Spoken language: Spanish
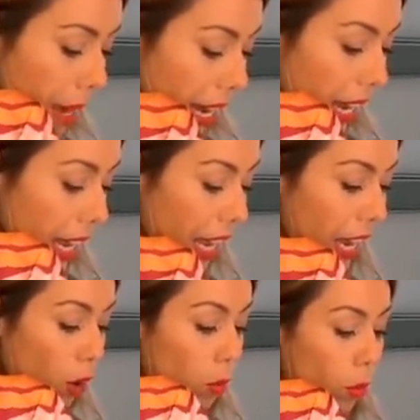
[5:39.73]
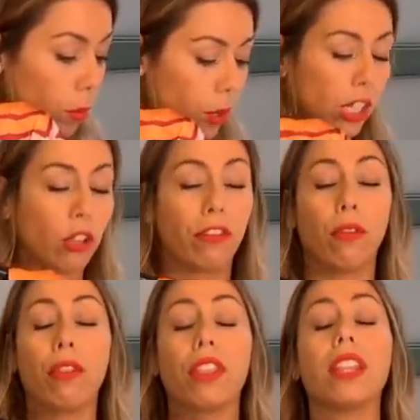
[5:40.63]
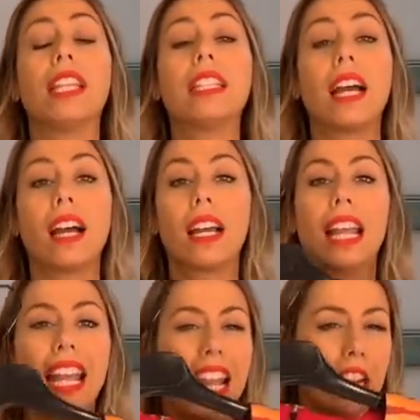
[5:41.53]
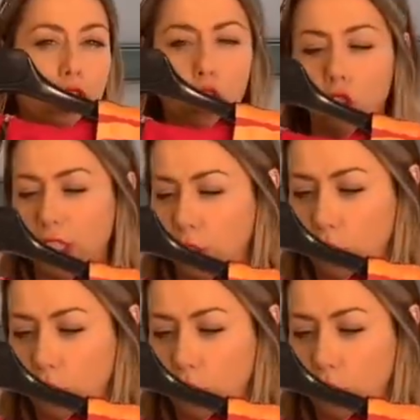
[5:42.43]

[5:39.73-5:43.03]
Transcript: va eh, como un poquito afuncidita, el escote es